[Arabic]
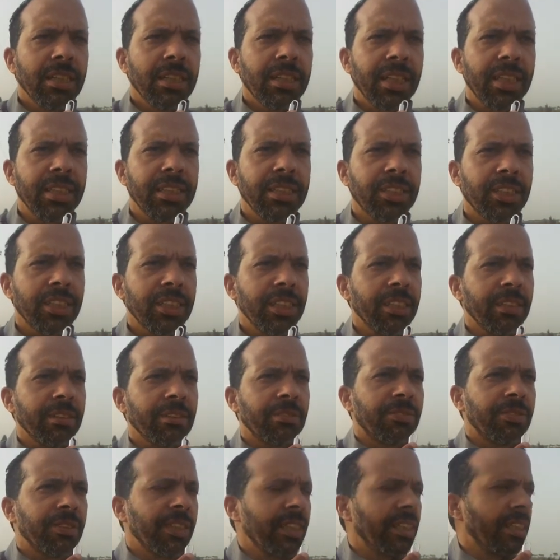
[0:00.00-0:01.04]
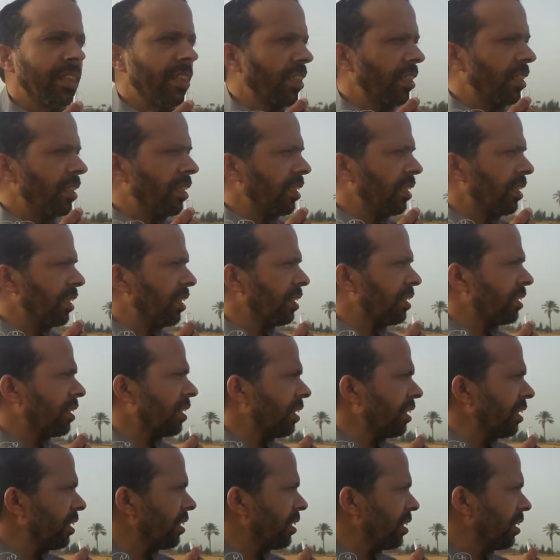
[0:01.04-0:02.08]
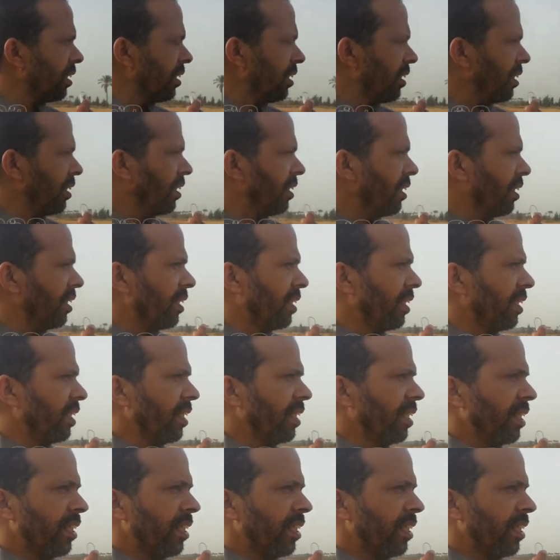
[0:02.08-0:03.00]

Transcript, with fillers: تاني شيء في الطريق آه،